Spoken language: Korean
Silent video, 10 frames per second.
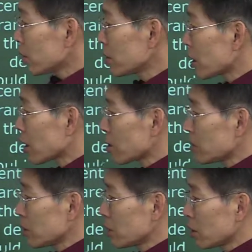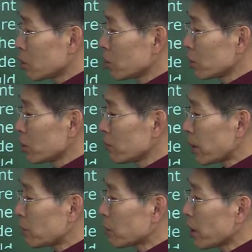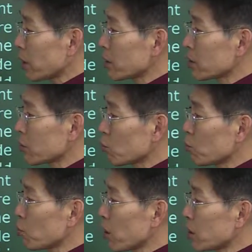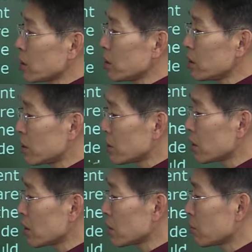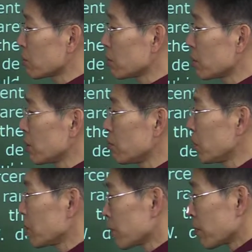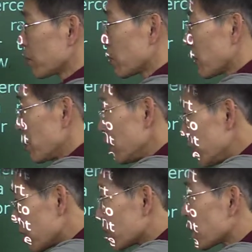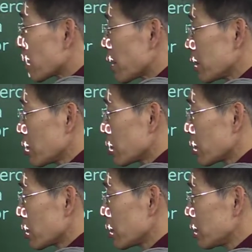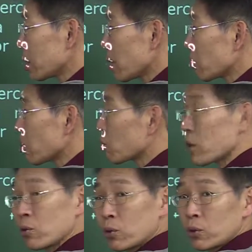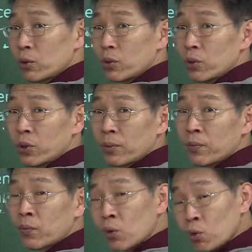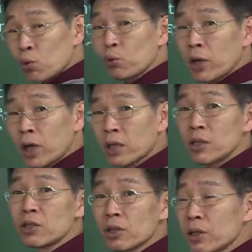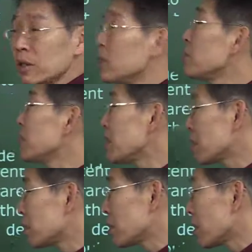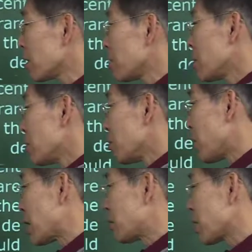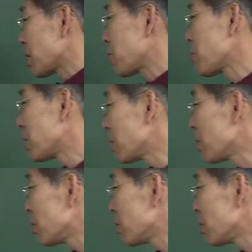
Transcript: 이 사람이 이 대통령이 이 발표를 하기 전, 투표하기 이전에서부터 이미 이전 상황이에요. 그러니까 이게 대과으로 나온 거죠. 그죠? 투표하기 이전에 이미 그때 마지막 참가를